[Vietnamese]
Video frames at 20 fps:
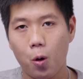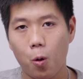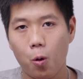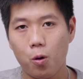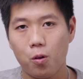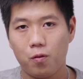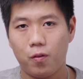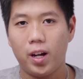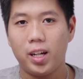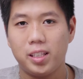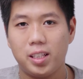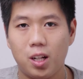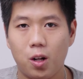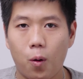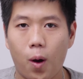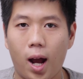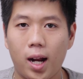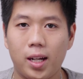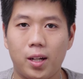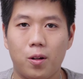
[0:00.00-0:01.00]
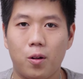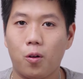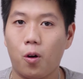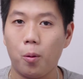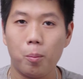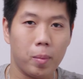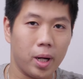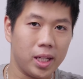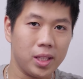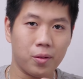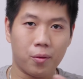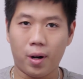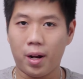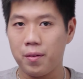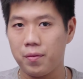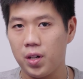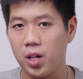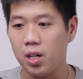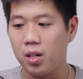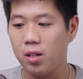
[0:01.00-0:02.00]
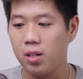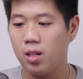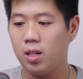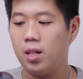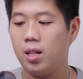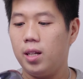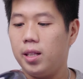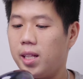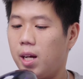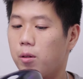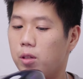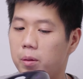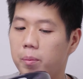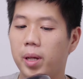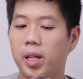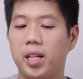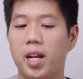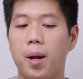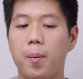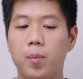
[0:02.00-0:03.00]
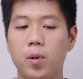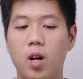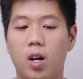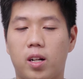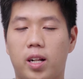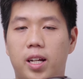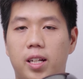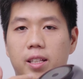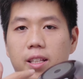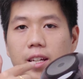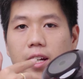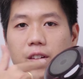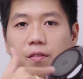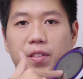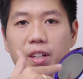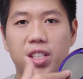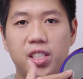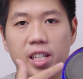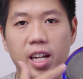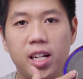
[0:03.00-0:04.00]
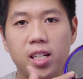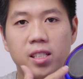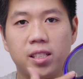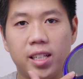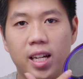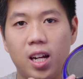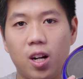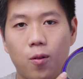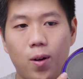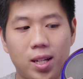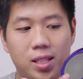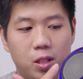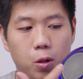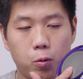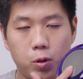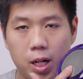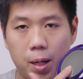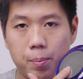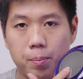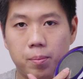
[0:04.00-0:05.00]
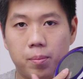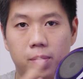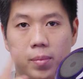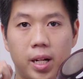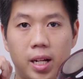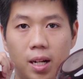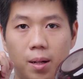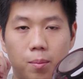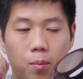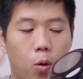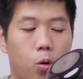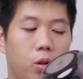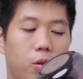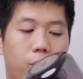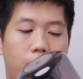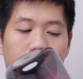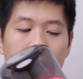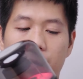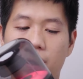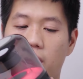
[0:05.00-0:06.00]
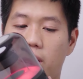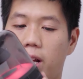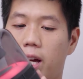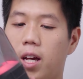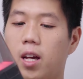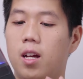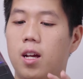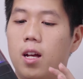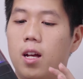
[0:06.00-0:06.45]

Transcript: độ vậy thì loa này nó có mấy driver theo như mình đếm được này thì ở phía trên sẽ là loa siêu trầm đây là một driver này